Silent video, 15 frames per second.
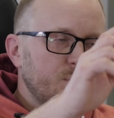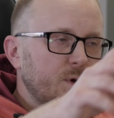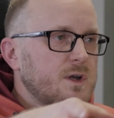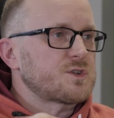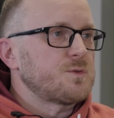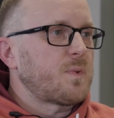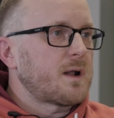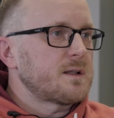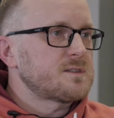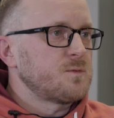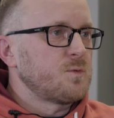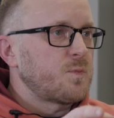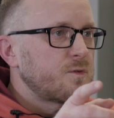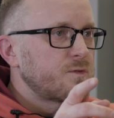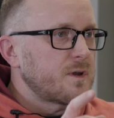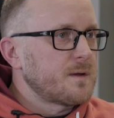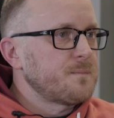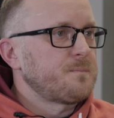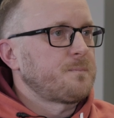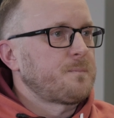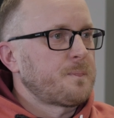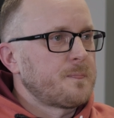pokaże palcem i powie,
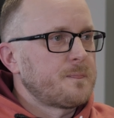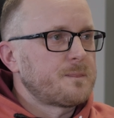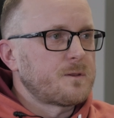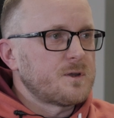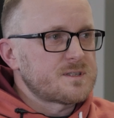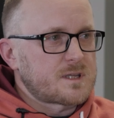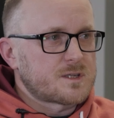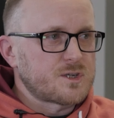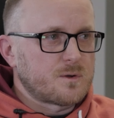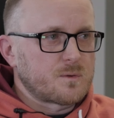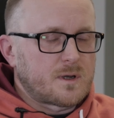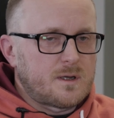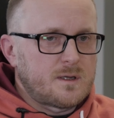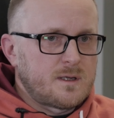to jest ta działka.